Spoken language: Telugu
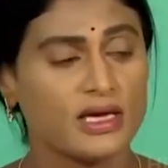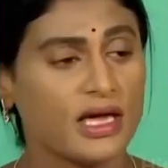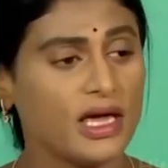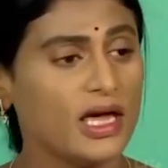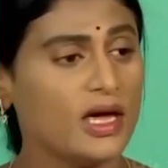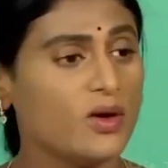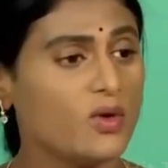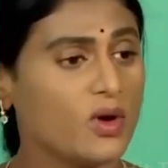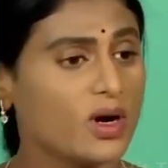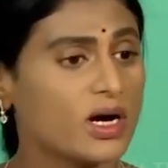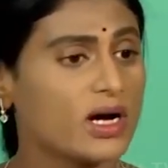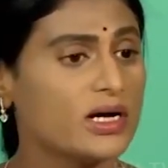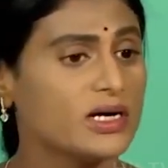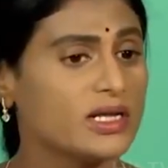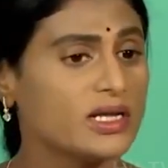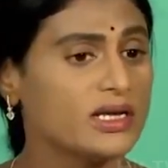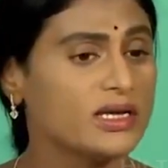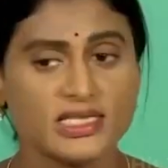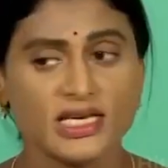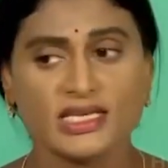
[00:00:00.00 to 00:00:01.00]
ఏ ఒక్కటి
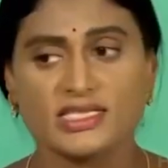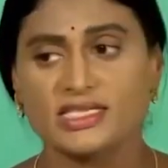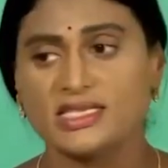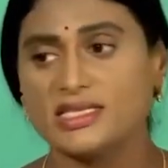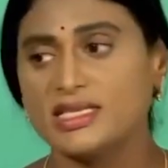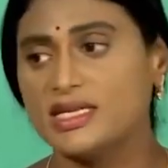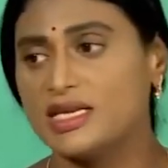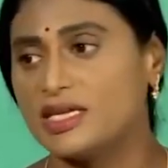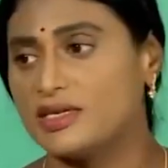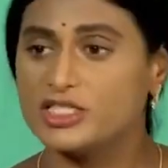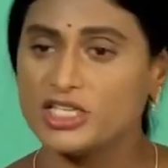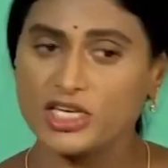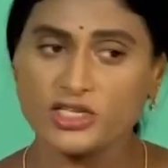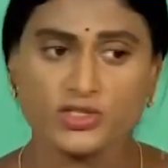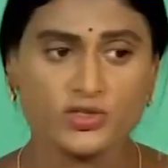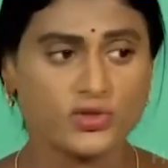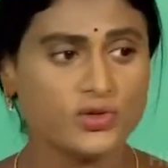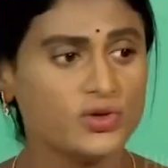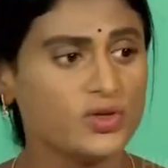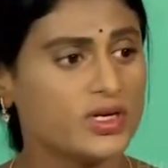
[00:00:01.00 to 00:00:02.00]
చేసింది లేదు
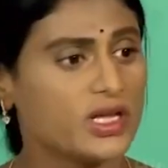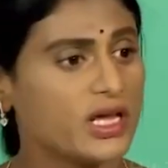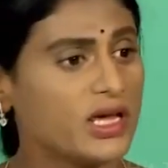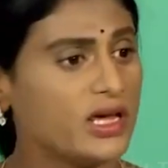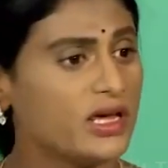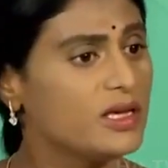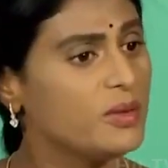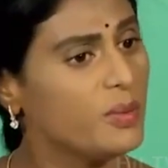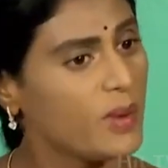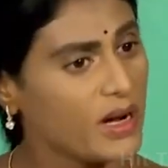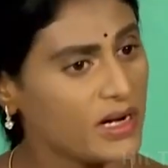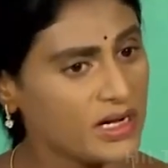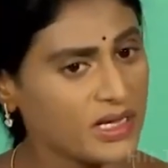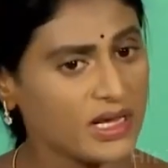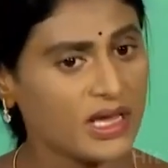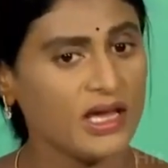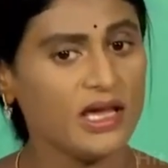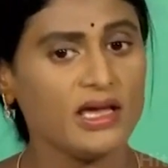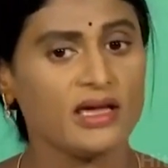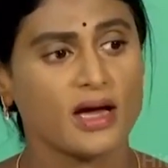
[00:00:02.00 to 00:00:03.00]
చేసునుంటే ఈ
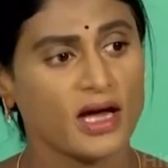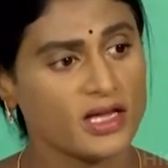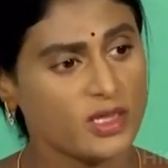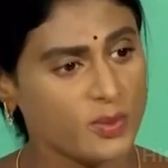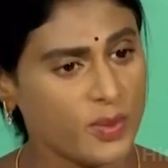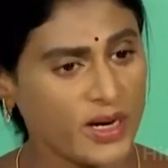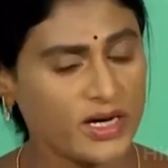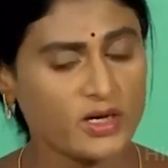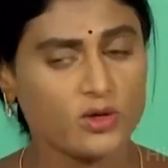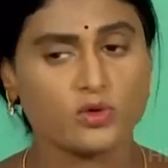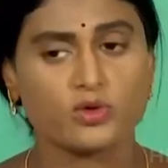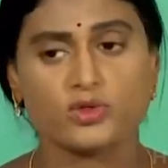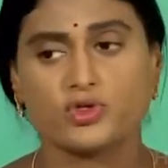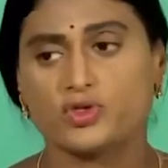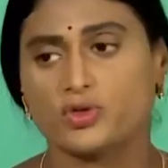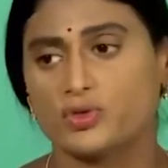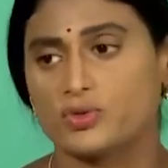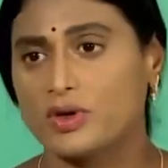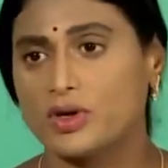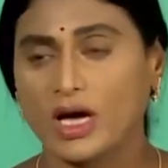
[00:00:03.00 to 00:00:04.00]
పాటికే అది బయటకు
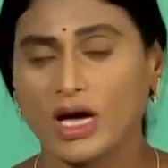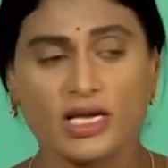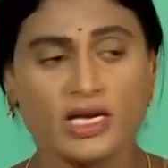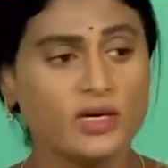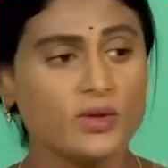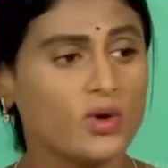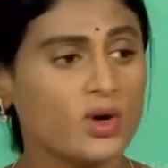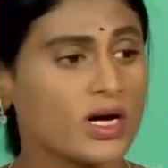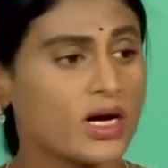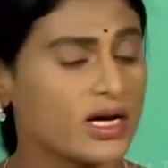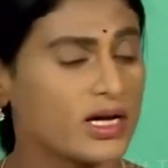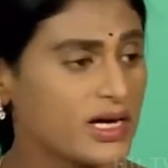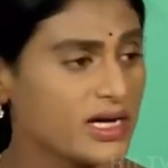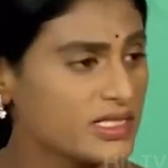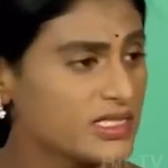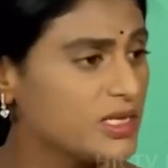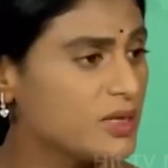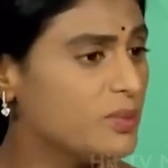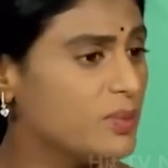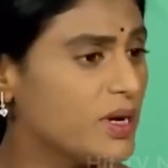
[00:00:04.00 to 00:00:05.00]
వచ్చును కానీ ఒక్క
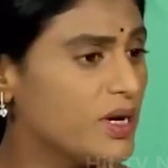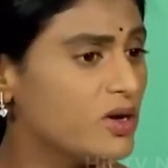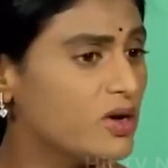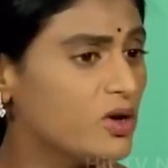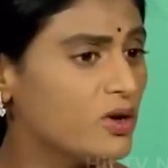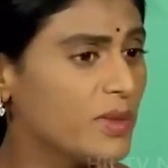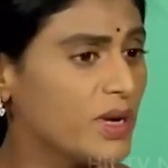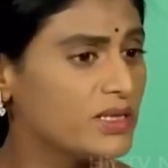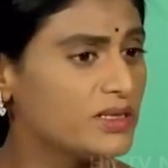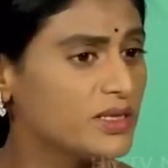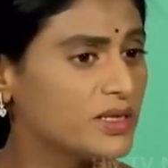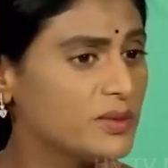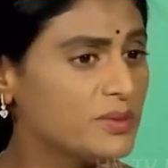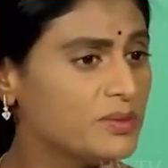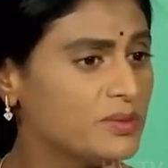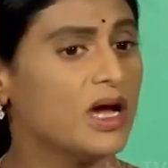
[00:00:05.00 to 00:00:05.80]
నర్సంపేటలో మాత్రం